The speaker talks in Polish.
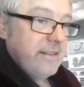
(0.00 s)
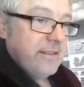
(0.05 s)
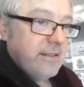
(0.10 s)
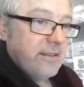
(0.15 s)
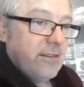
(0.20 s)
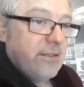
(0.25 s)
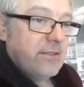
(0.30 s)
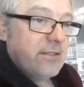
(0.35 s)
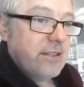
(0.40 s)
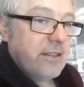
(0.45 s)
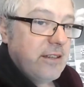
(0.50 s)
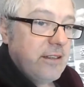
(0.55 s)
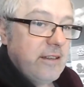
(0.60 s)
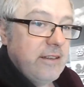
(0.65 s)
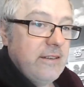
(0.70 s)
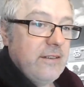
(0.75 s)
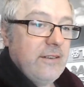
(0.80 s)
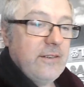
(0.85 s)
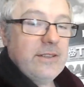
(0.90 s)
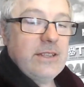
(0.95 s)
Troszkę
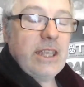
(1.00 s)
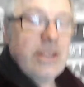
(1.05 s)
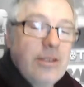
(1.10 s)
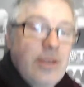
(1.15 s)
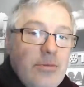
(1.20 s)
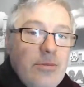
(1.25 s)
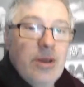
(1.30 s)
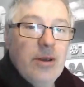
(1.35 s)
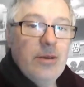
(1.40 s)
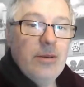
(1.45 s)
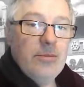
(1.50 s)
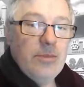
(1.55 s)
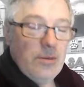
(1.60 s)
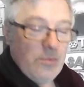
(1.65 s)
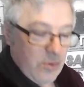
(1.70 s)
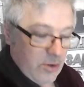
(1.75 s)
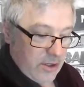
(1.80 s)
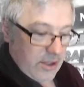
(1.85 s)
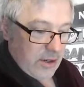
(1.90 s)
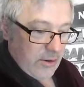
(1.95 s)
ostatnio mnie, mnie
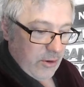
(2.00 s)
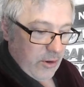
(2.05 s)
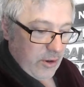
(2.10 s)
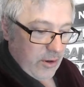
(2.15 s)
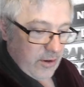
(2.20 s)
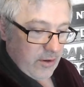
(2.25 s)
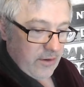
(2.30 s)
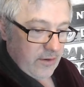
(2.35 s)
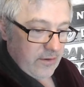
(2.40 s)
pogięło.